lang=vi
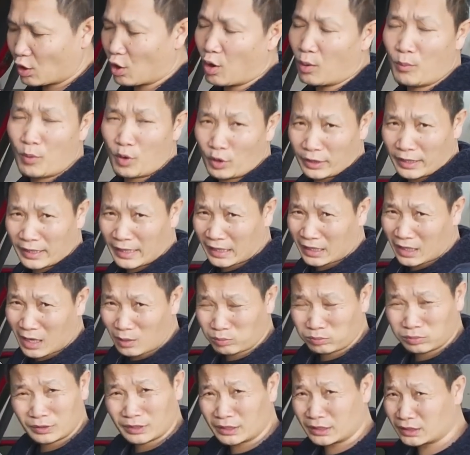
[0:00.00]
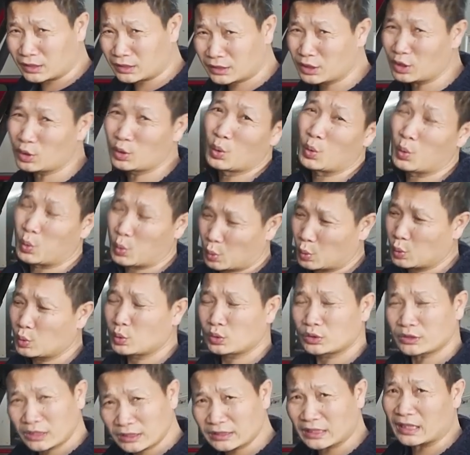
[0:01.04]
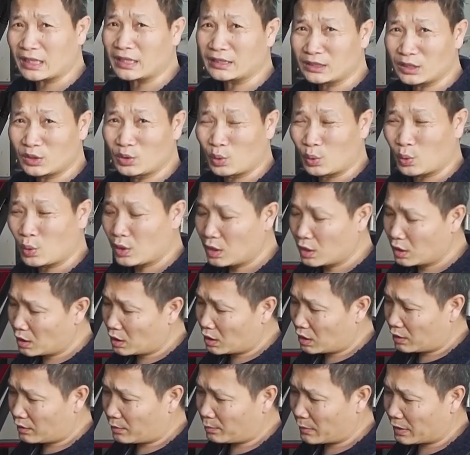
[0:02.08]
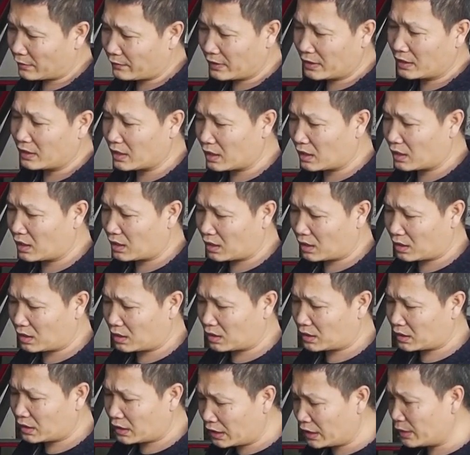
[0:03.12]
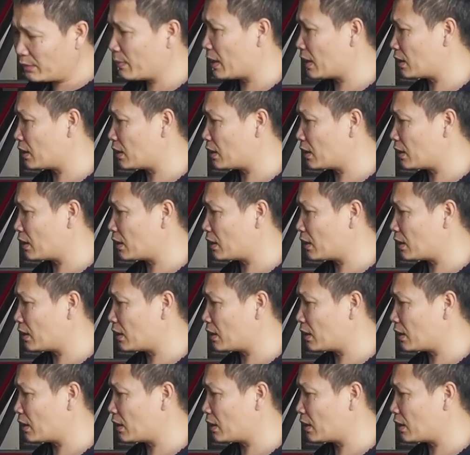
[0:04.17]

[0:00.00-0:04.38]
có mỗi cái này không thì chưa đủ Chắc chắn là chưa đủ Bởi vì uh, khi